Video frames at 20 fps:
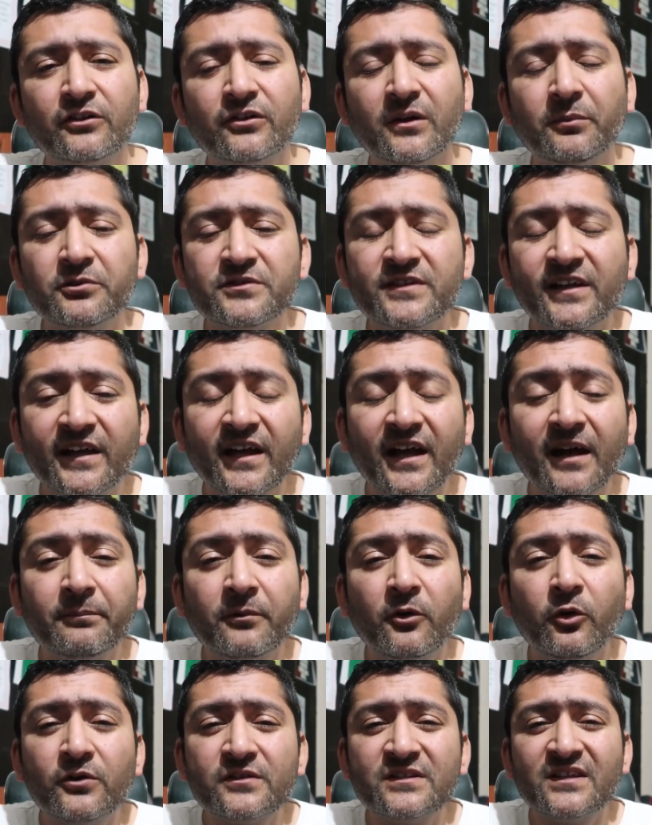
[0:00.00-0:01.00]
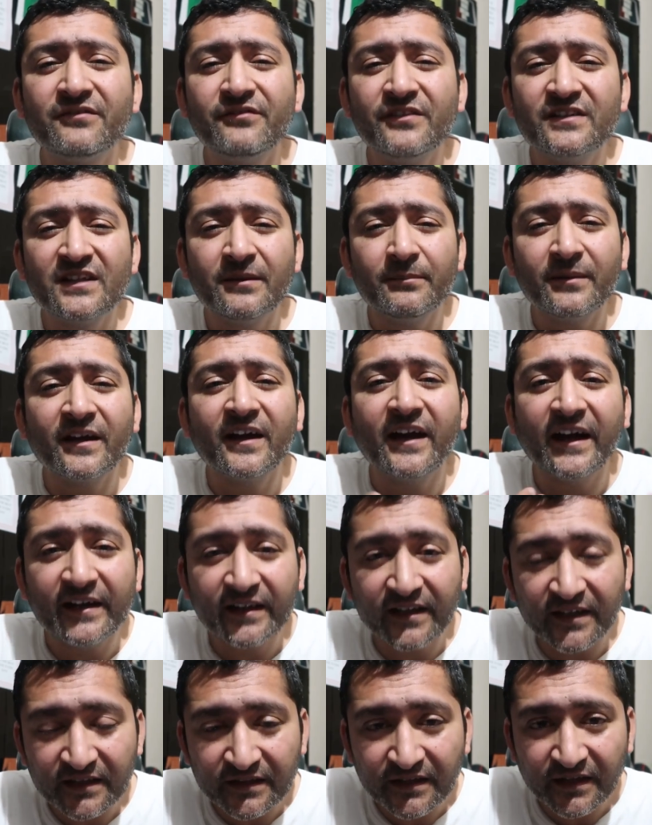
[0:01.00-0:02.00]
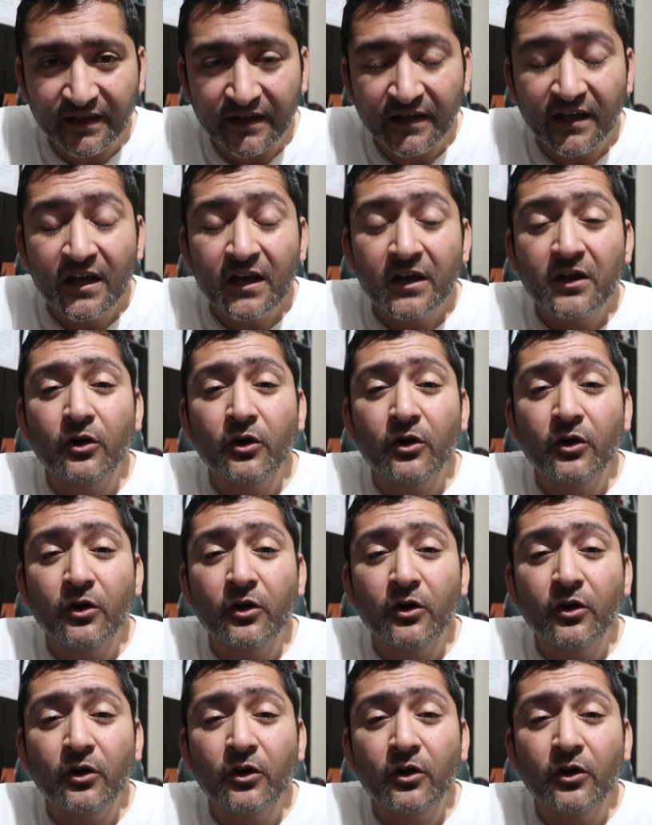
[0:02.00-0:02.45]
तो आप पूछें कि आप कौन से वीज़े में गाइड करते हैं